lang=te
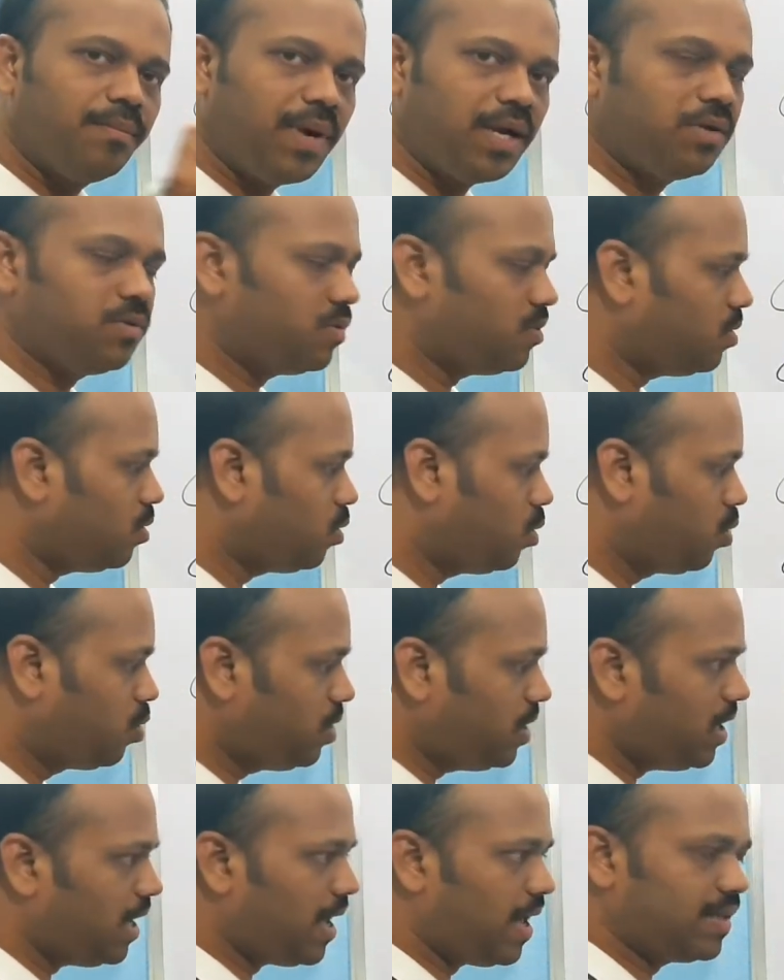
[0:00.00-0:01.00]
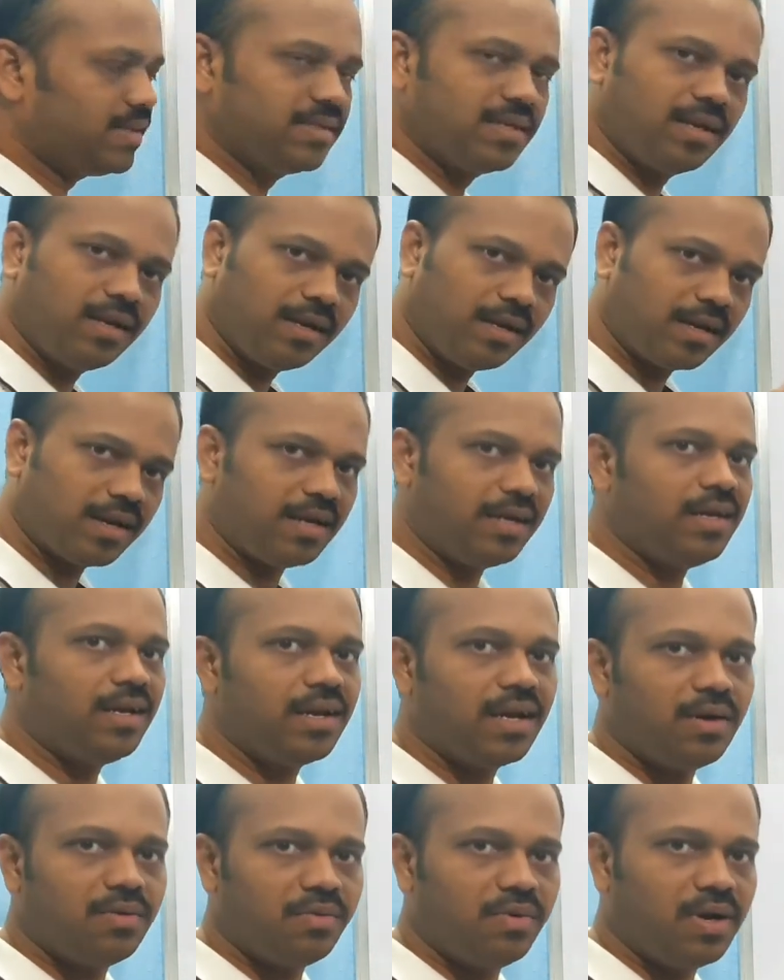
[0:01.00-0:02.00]
మనం కొన్ని ఆన్సర్లకు
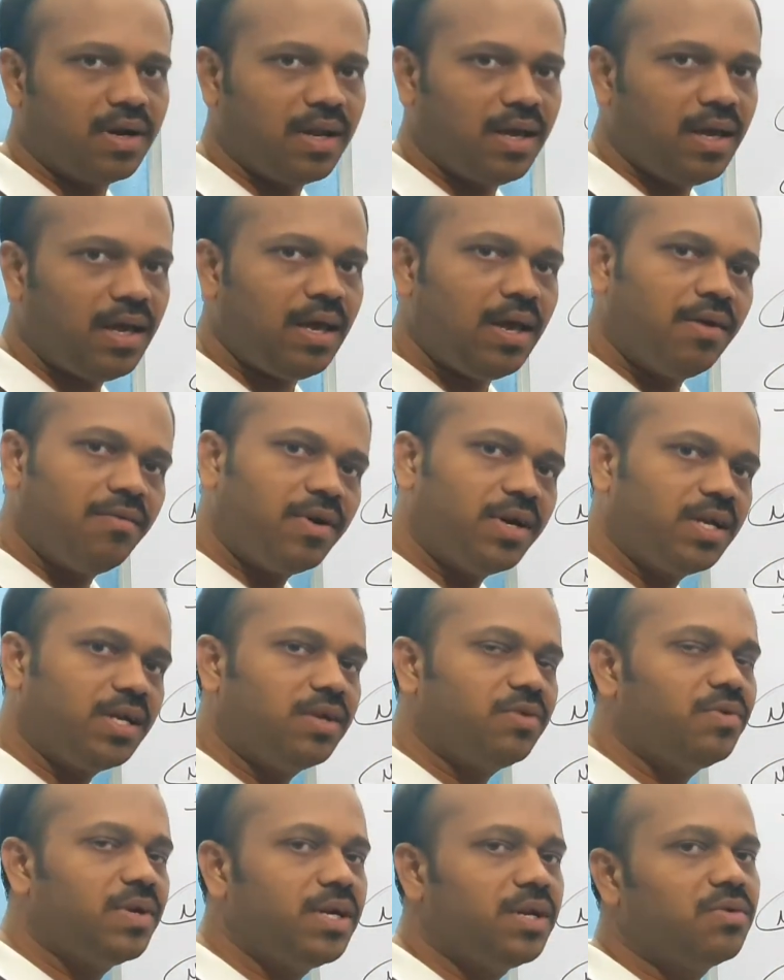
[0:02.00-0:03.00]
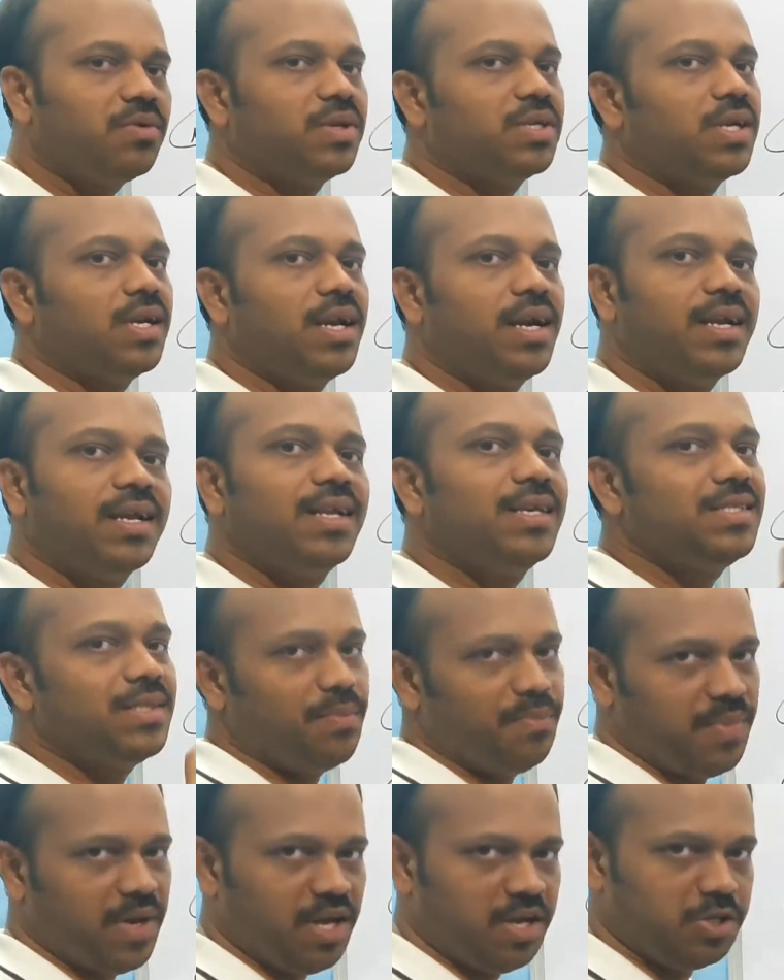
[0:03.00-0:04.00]
రెడీగా ఉంటే వాడు ఎటువంటి క్వశ్చన్లు అడిగినా
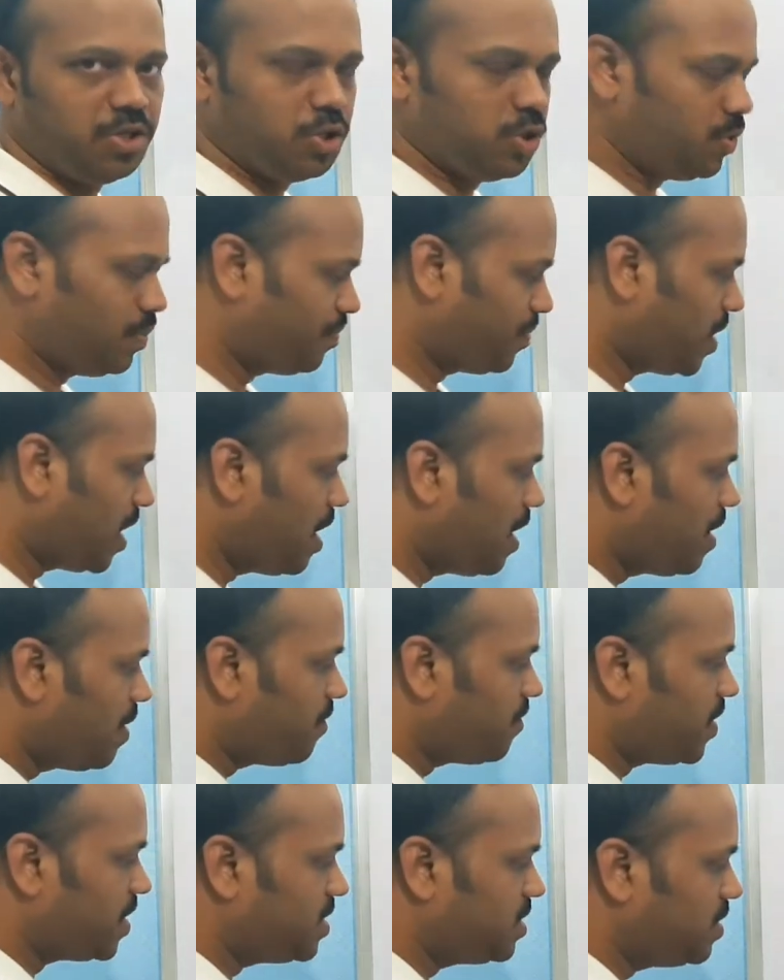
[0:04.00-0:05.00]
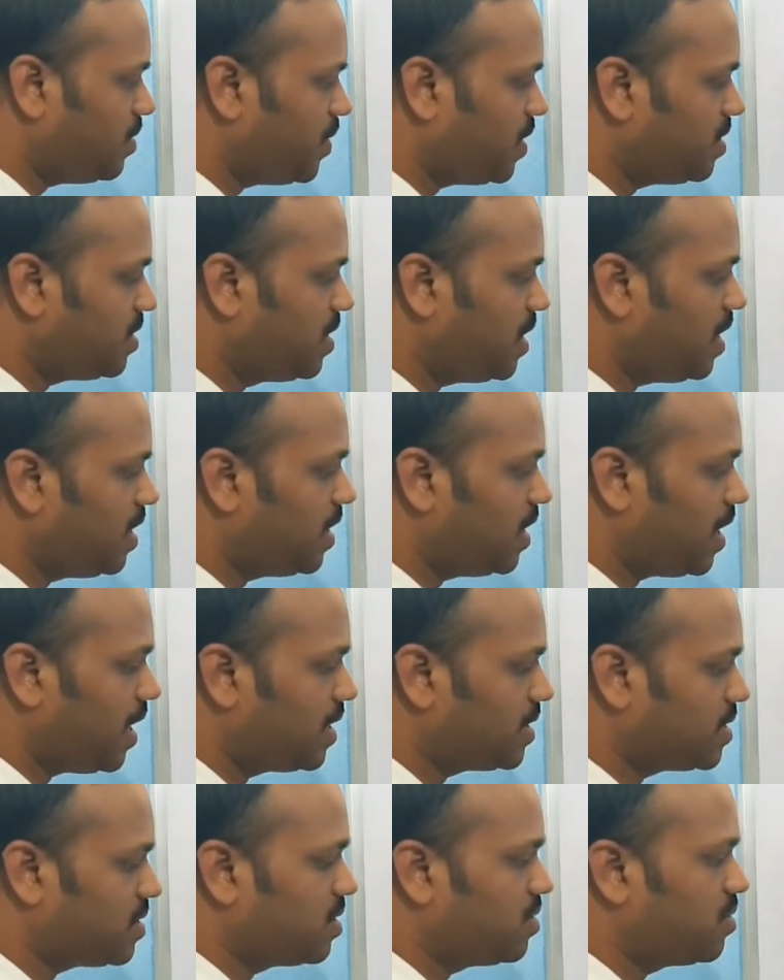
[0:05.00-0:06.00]
చెప్పేయచ్చు ఫస్ట్ మనం దేనికి
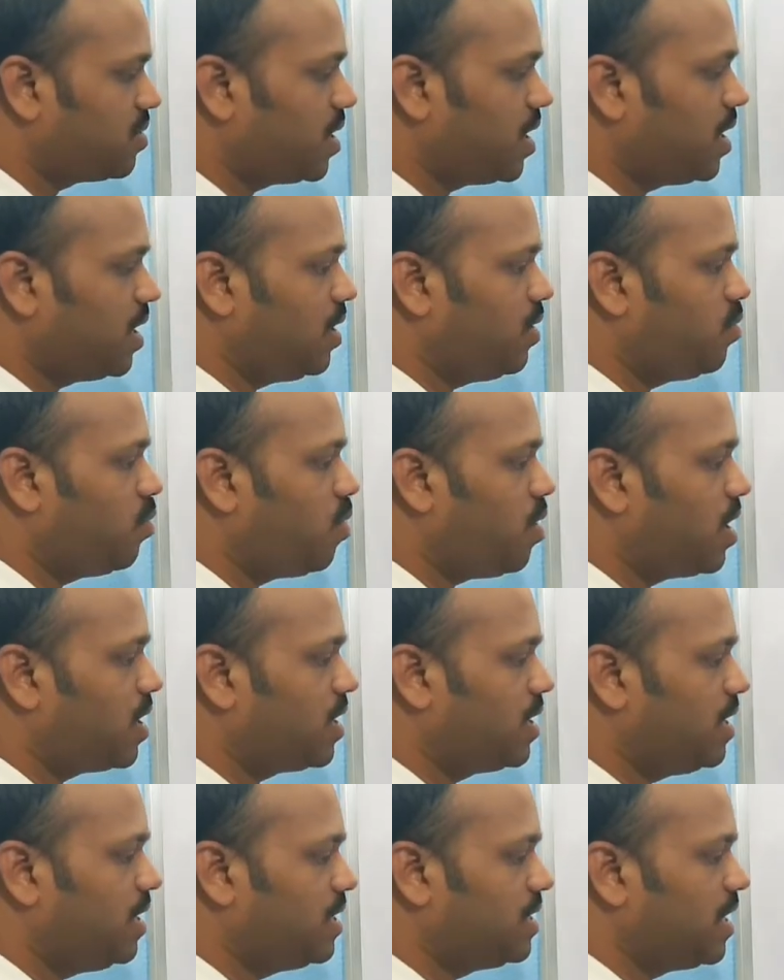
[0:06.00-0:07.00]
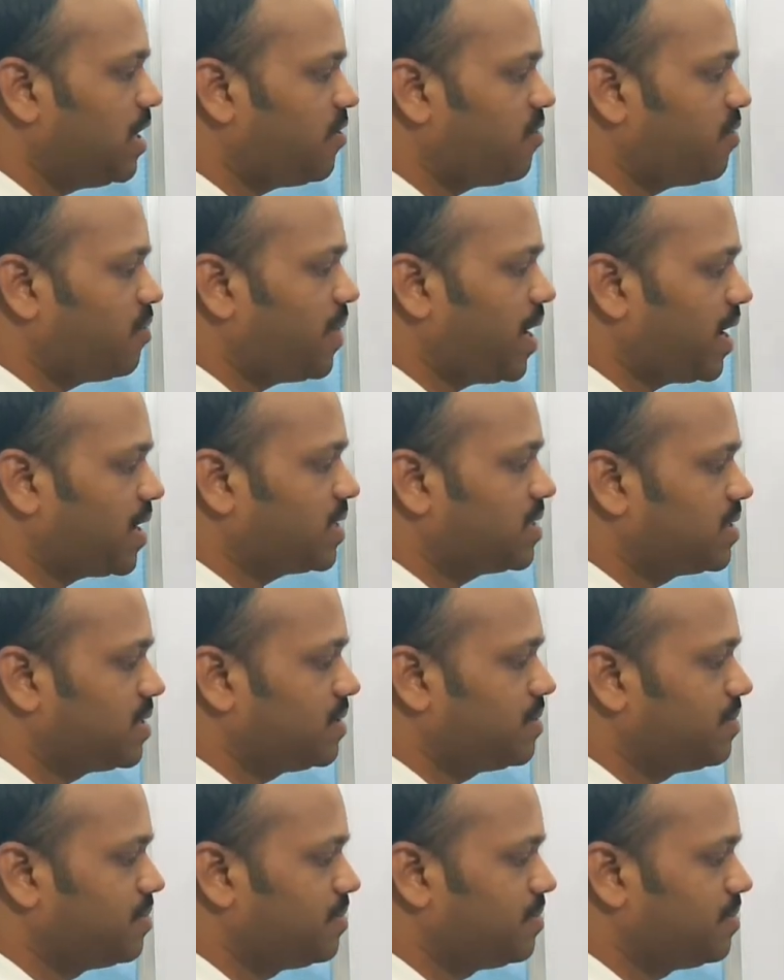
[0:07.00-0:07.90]
ఆన్సర్ ఉండాలి వాట్ ఈజ్ ఎఫ్ మ్యాక్స్